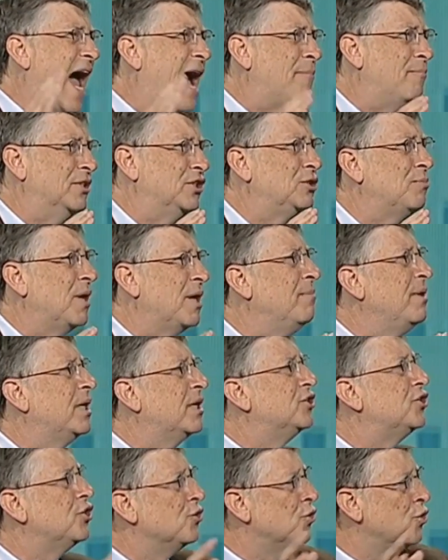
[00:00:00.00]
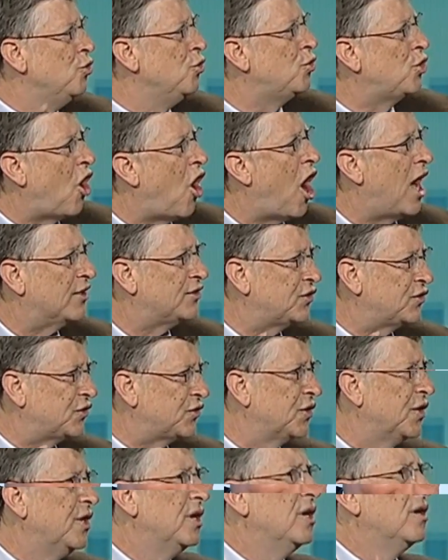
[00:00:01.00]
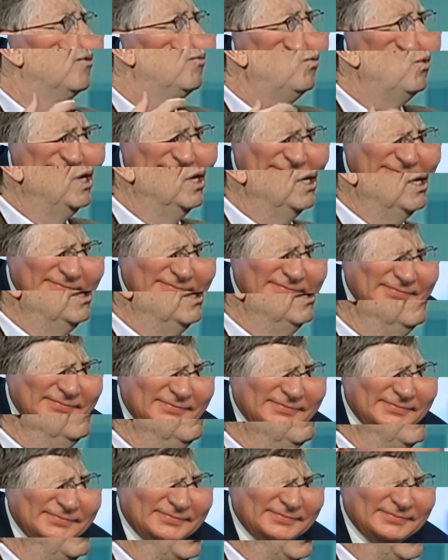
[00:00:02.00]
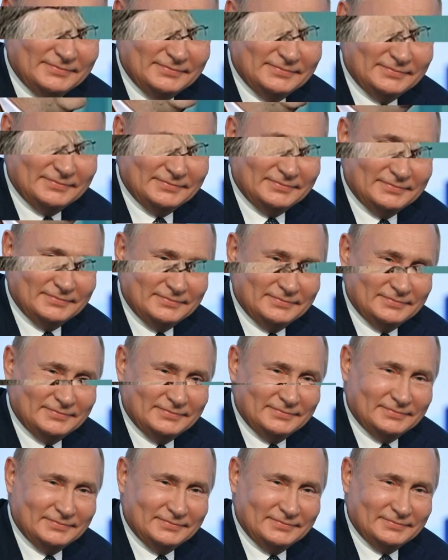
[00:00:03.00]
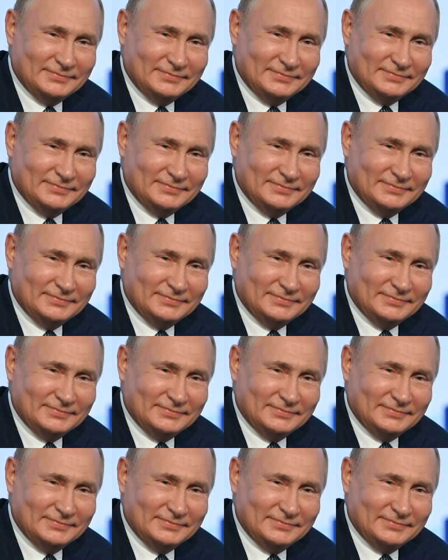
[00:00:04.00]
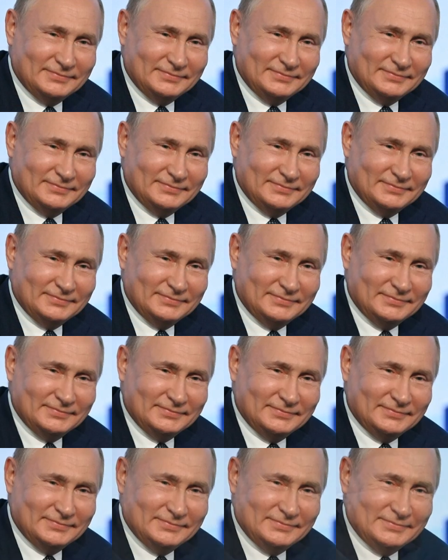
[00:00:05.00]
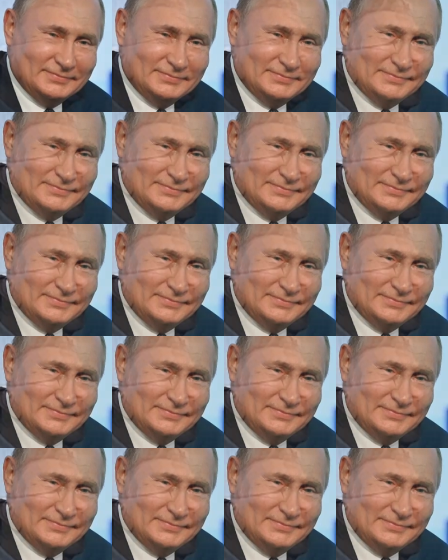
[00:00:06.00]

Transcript: toprak sahibi olmak istiyor ama ilk olarak toprağın altında su var mı diye bakıyor. Tahlillerini yapıyor.